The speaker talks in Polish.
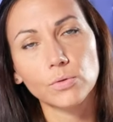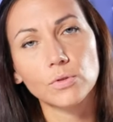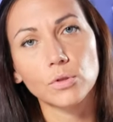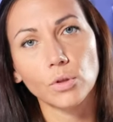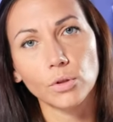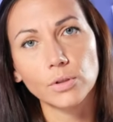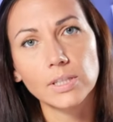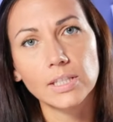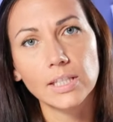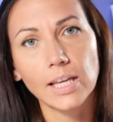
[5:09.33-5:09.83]

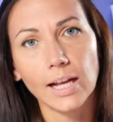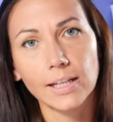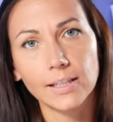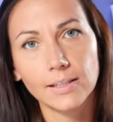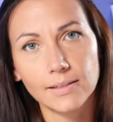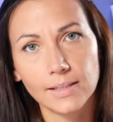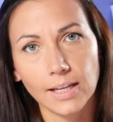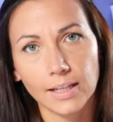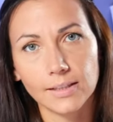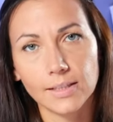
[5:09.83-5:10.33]

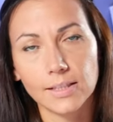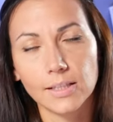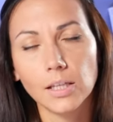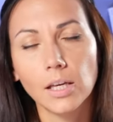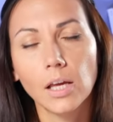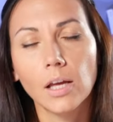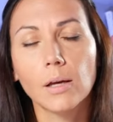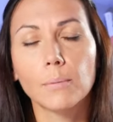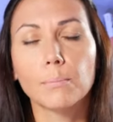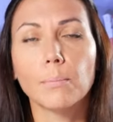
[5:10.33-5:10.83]

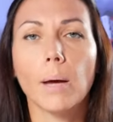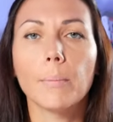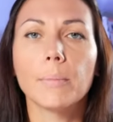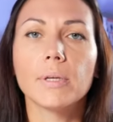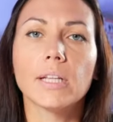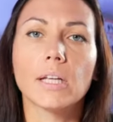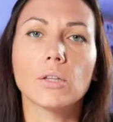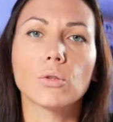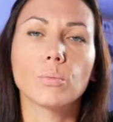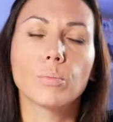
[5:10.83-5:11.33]
socjalizacji, mamy
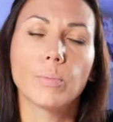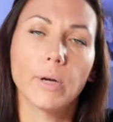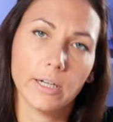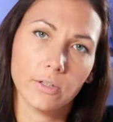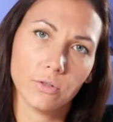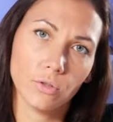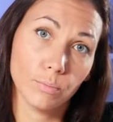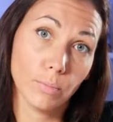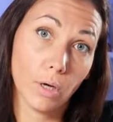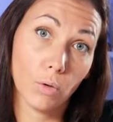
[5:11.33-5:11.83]
na to
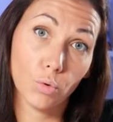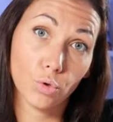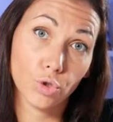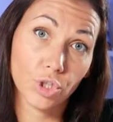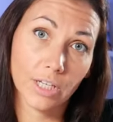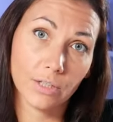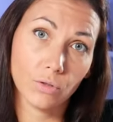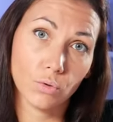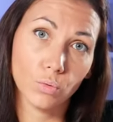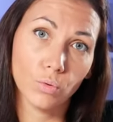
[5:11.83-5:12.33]
bardzo mało
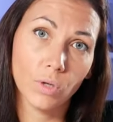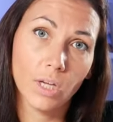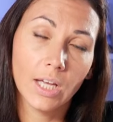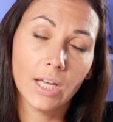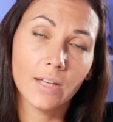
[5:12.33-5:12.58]
czasu.